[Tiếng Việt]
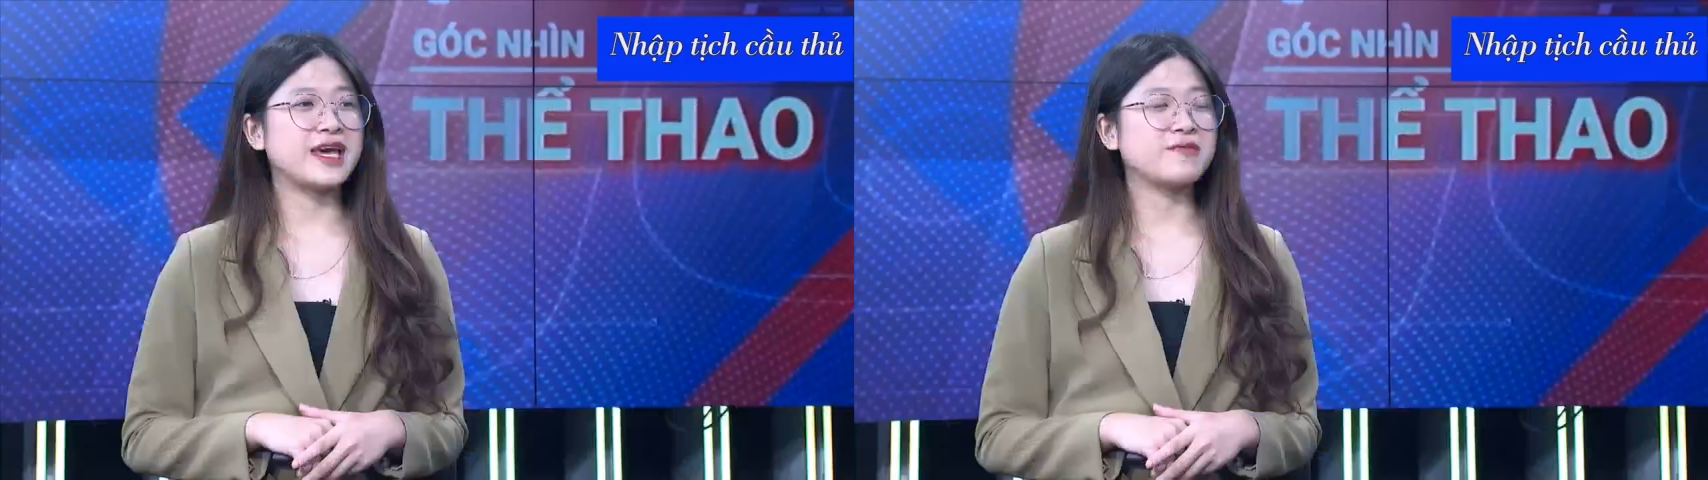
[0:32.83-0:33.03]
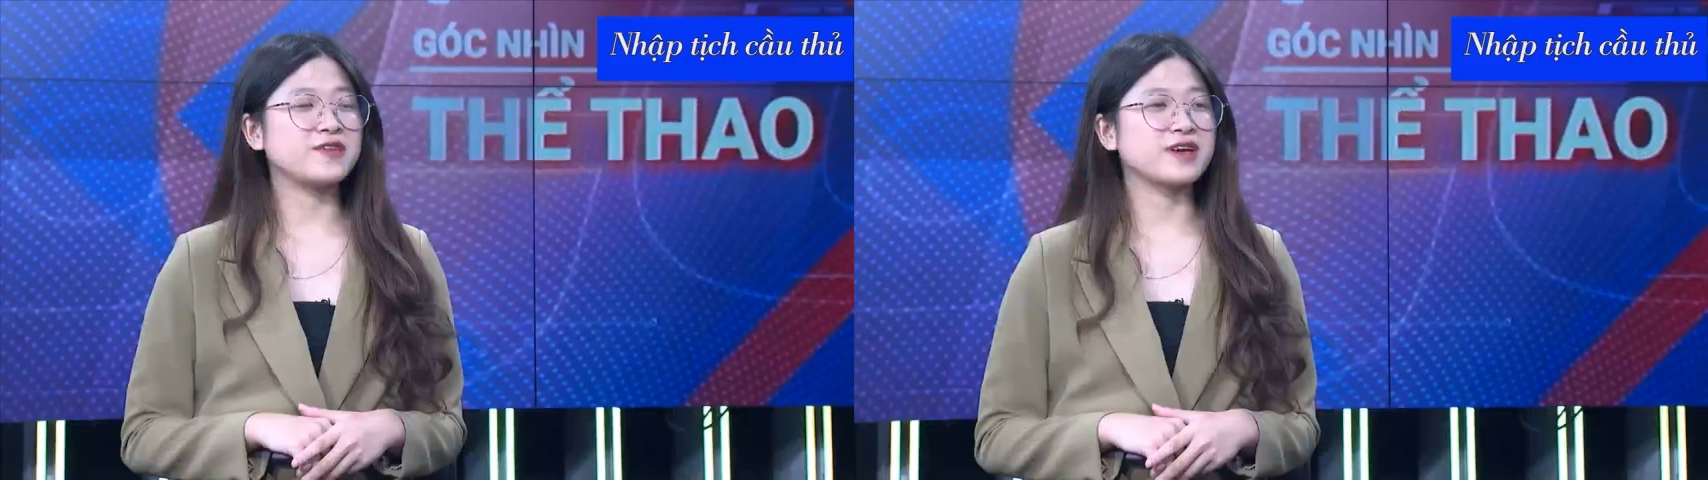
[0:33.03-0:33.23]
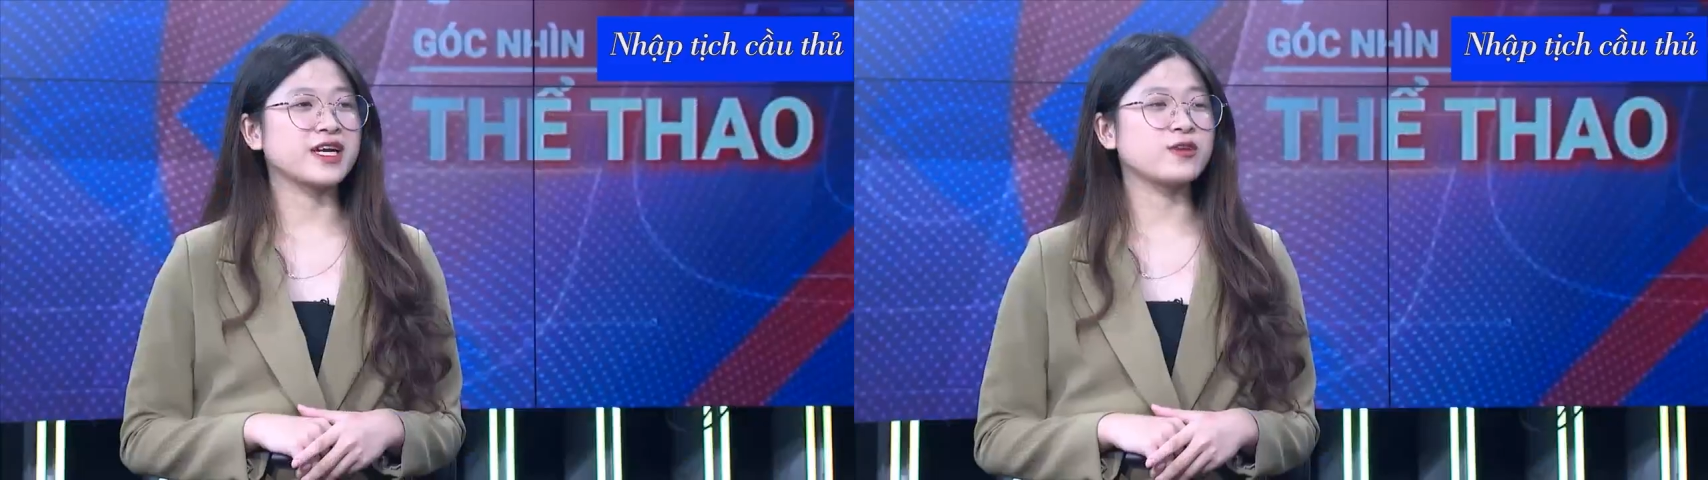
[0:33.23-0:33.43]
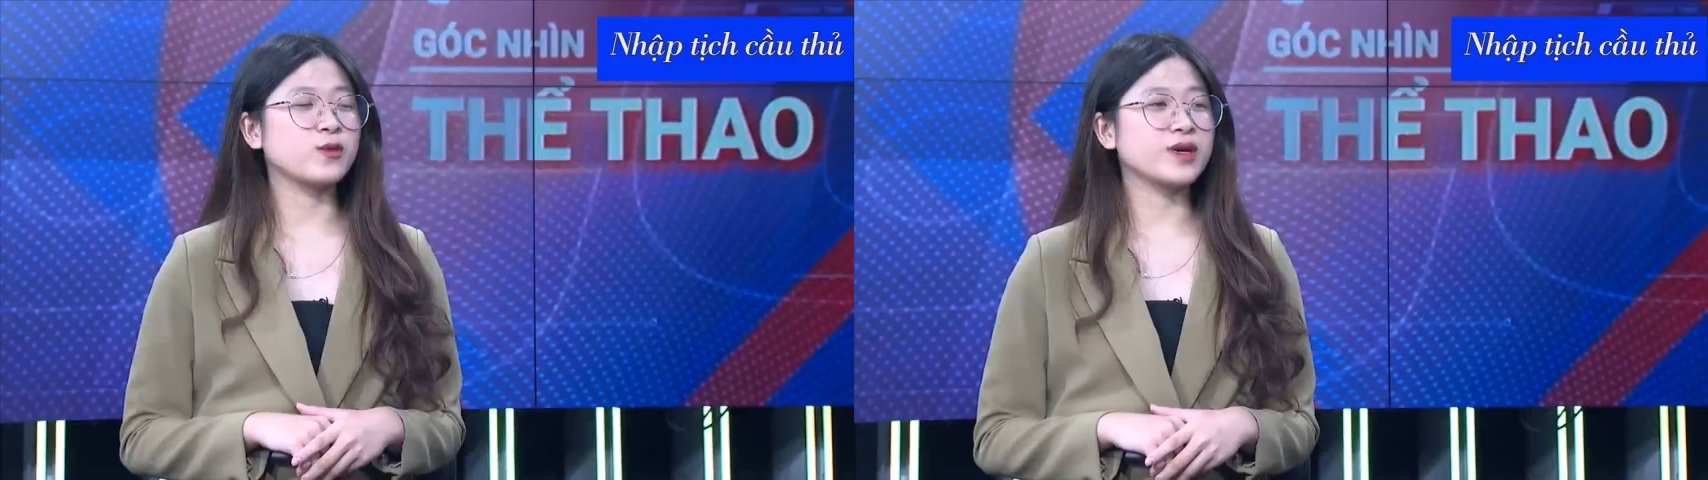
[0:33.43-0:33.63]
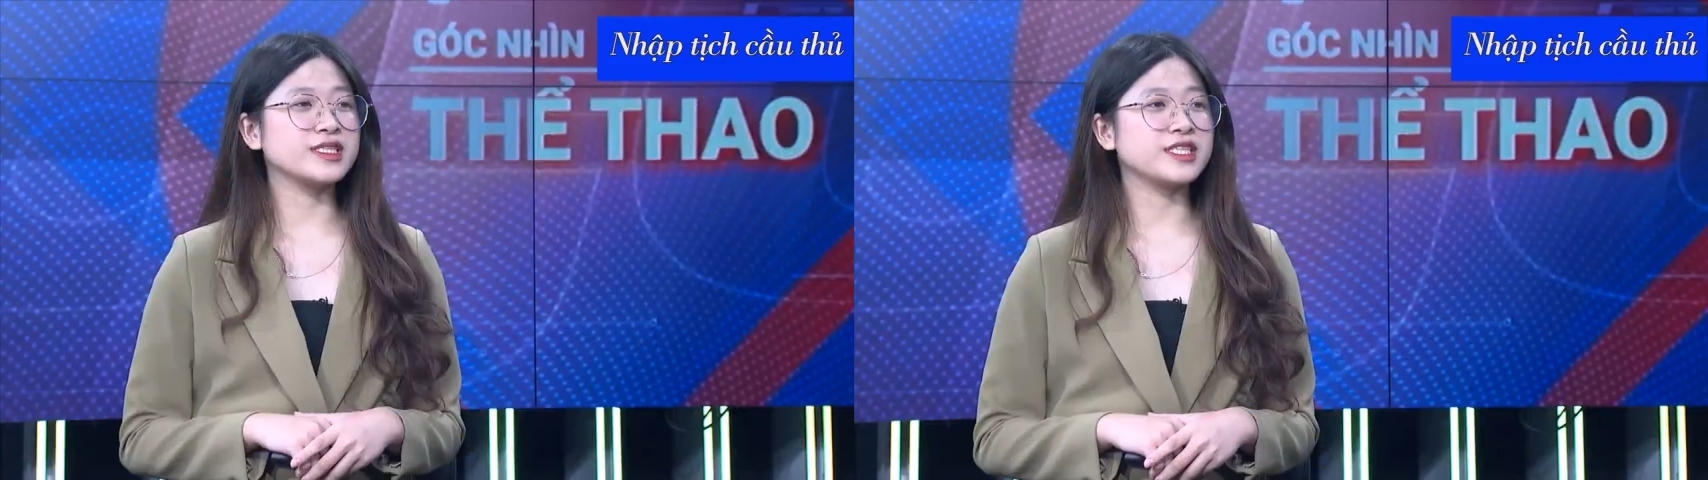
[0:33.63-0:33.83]
Việt Nam vừa
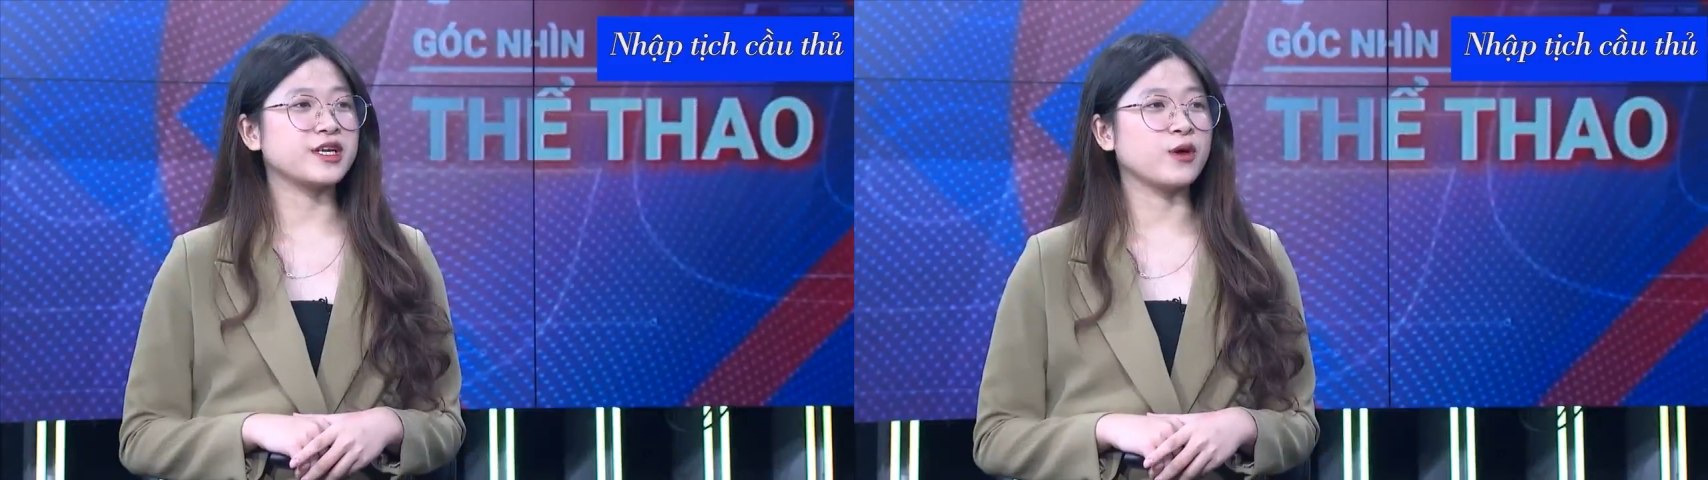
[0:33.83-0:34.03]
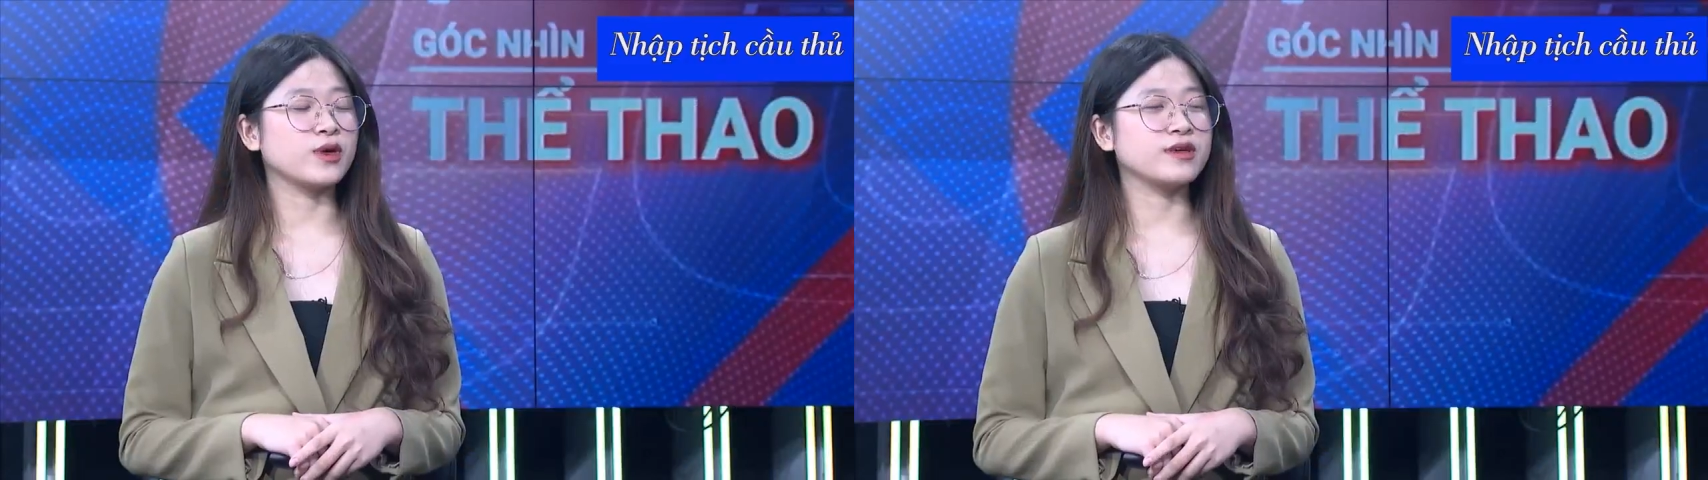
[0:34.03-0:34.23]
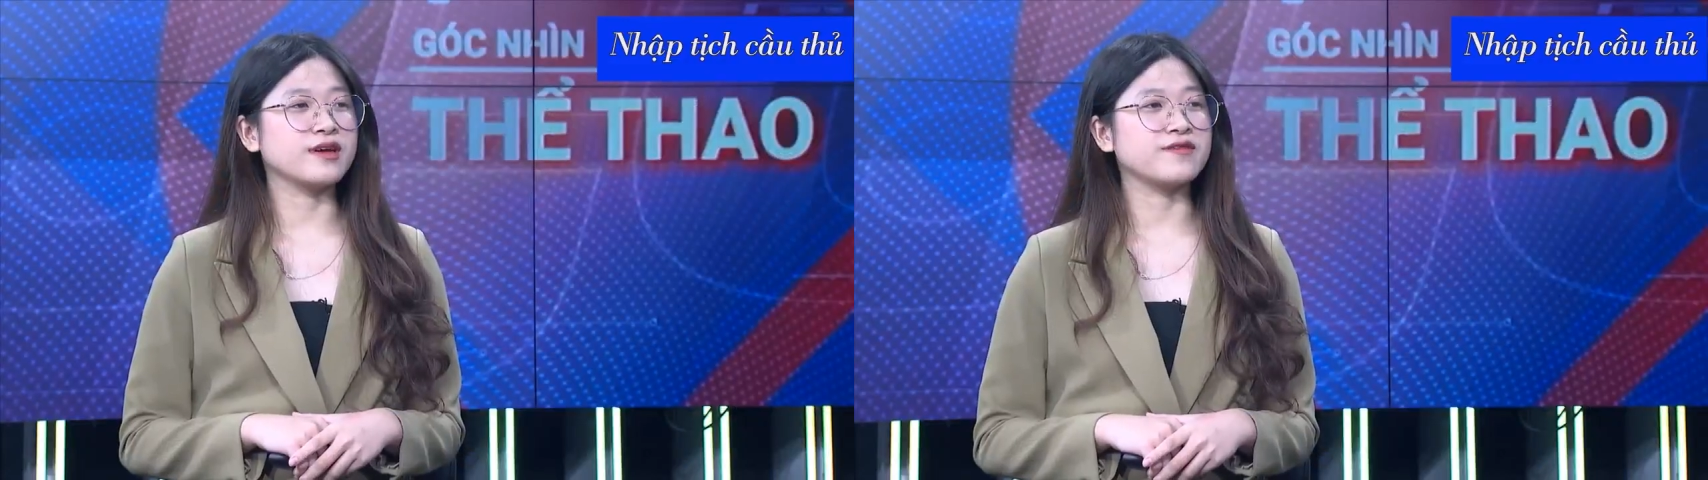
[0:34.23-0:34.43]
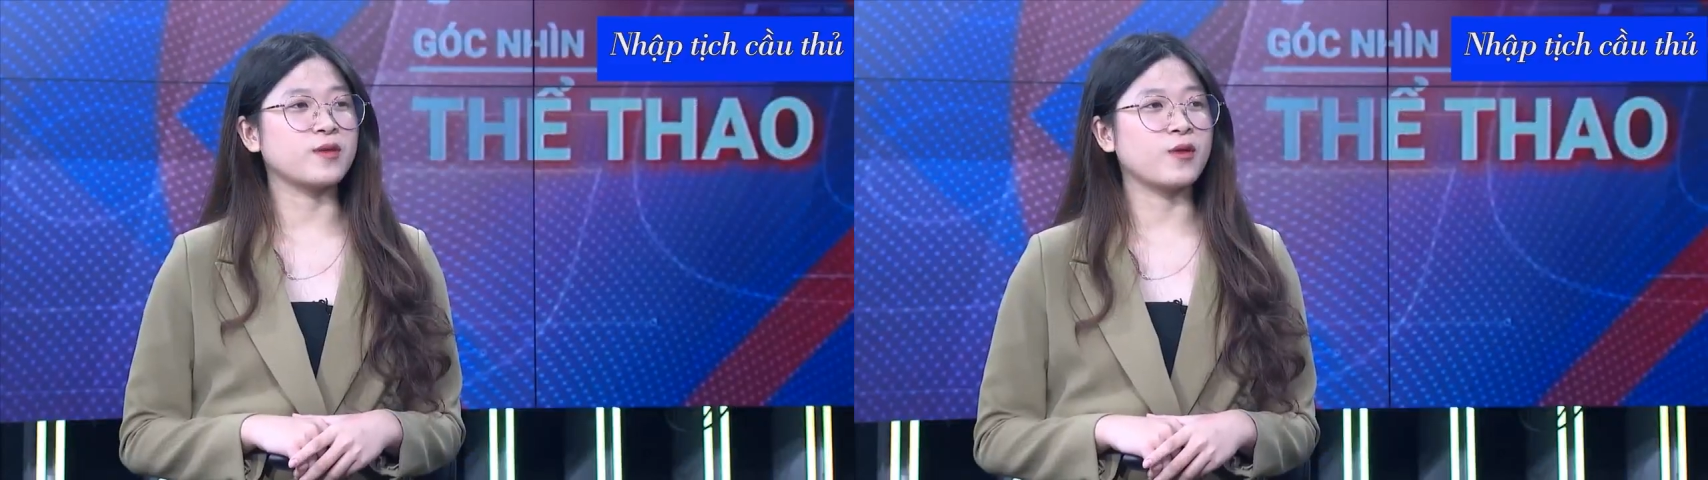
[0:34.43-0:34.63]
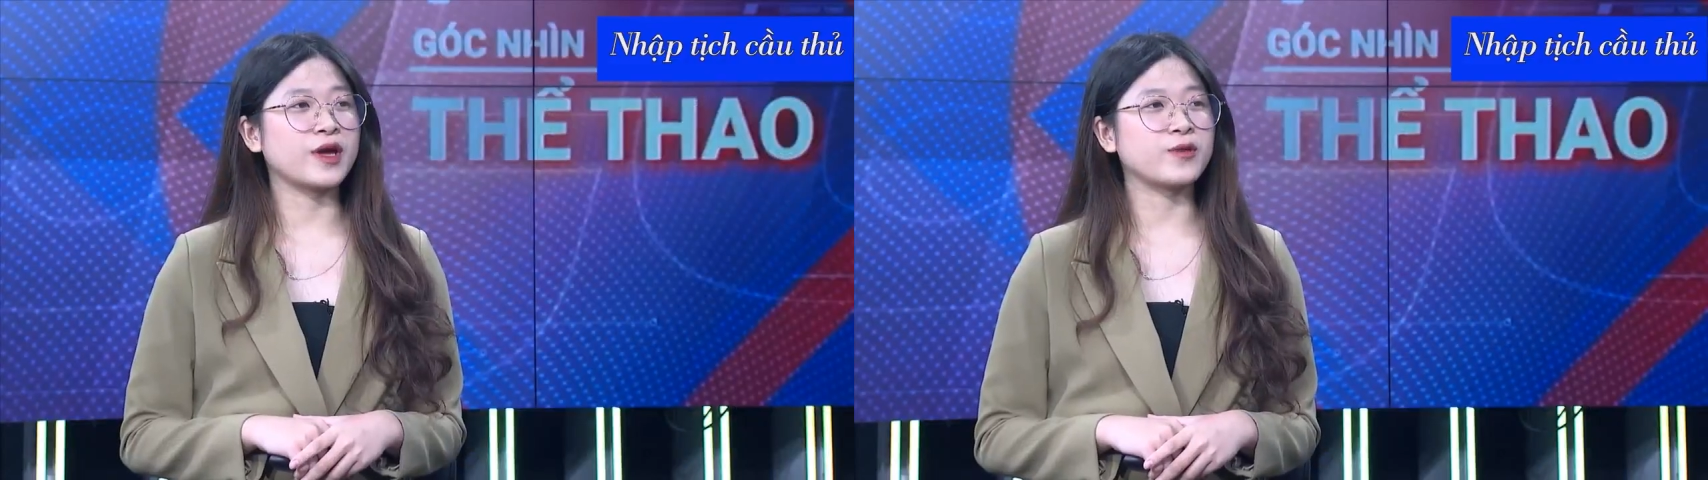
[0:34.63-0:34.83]
kết thúc các trận đấu ở
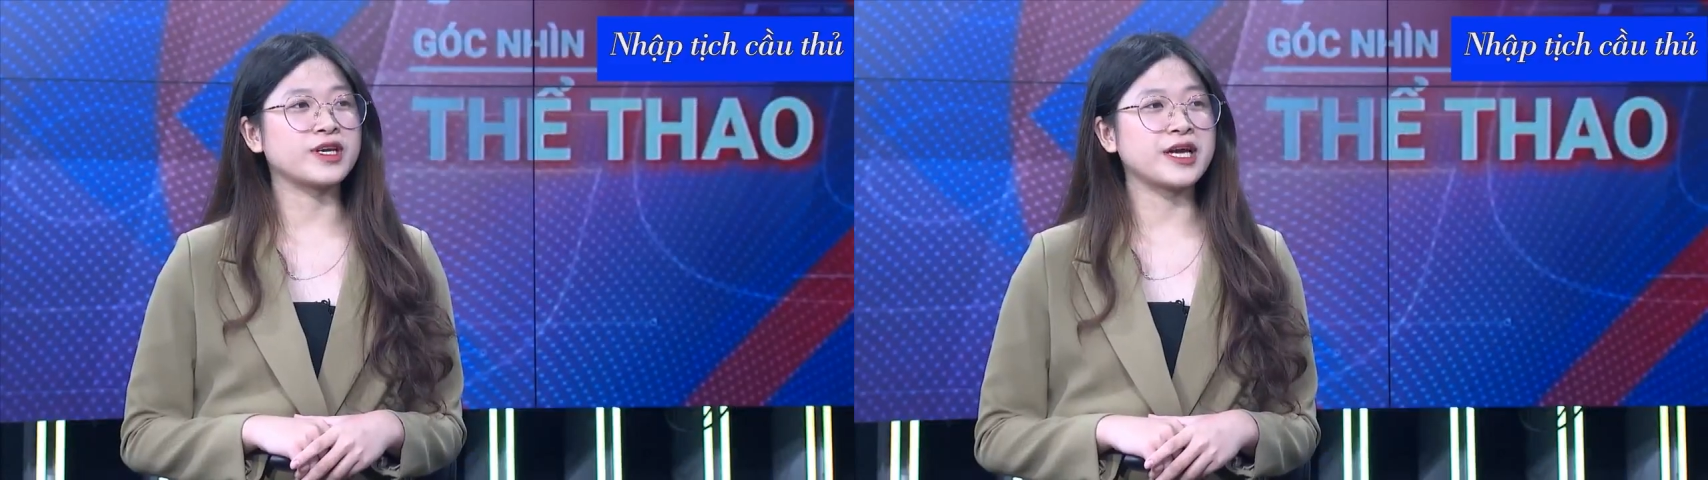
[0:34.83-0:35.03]
vòng loại